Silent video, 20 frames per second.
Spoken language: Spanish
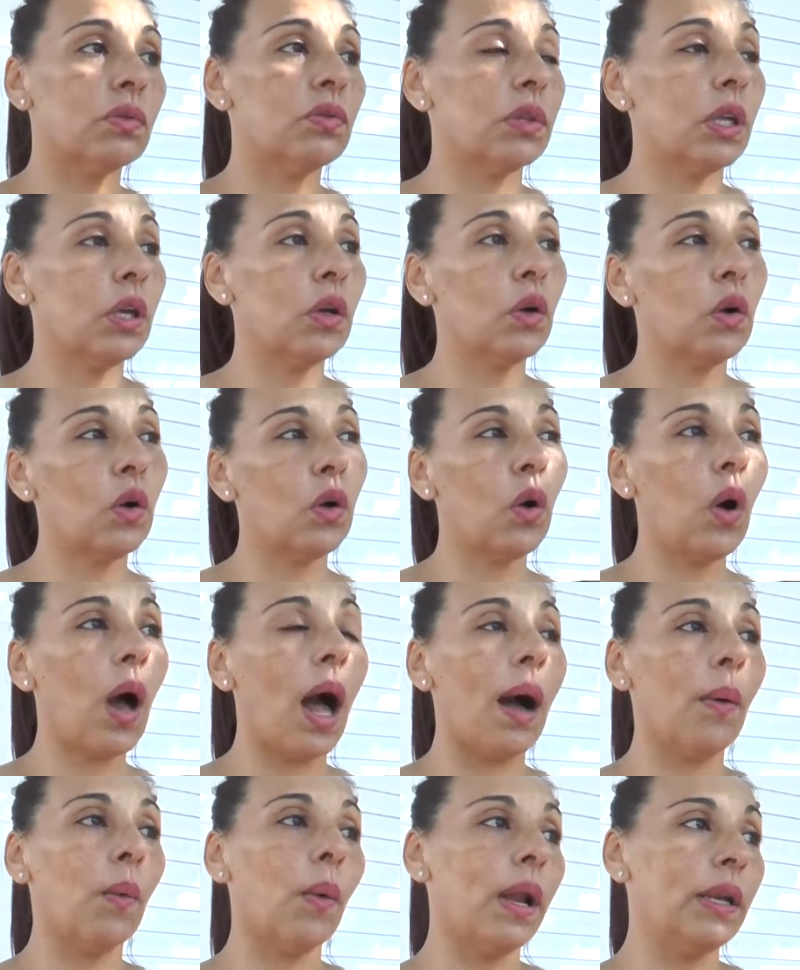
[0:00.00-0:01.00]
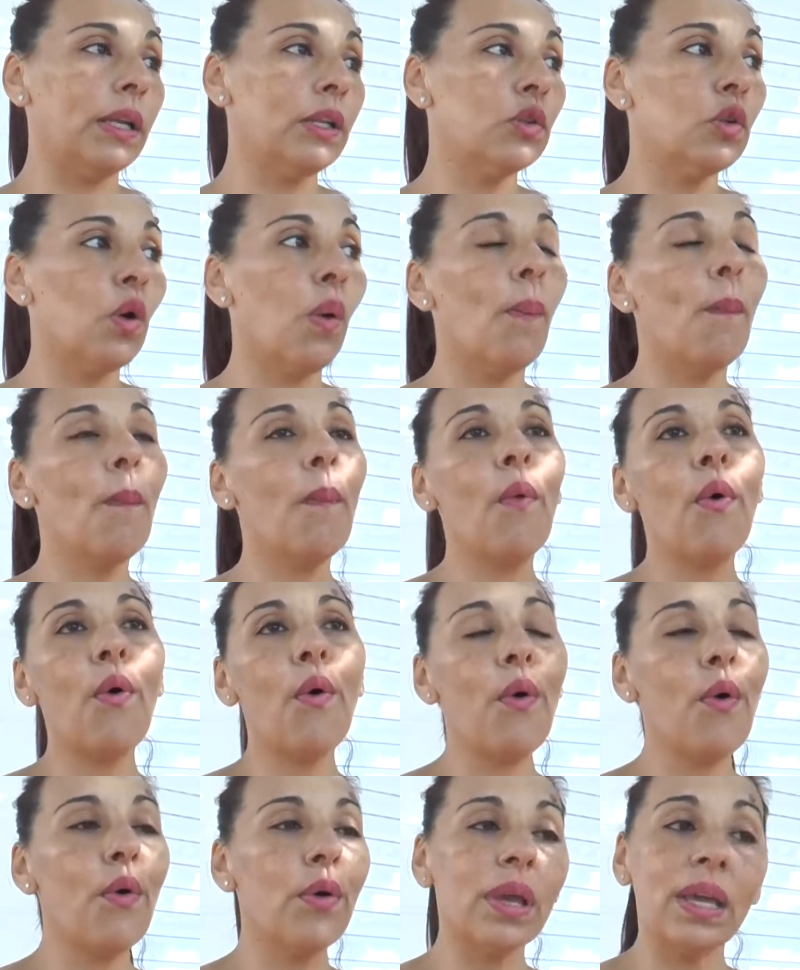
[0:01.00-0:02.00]
Tengo abuelitos
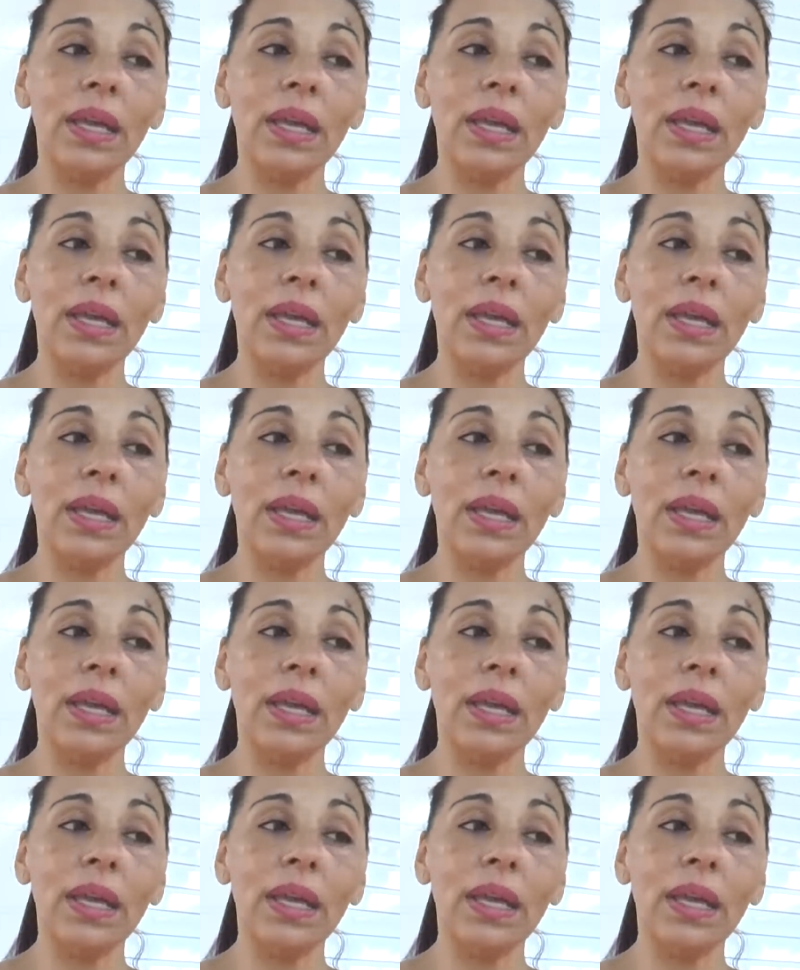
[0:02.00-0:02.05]
muy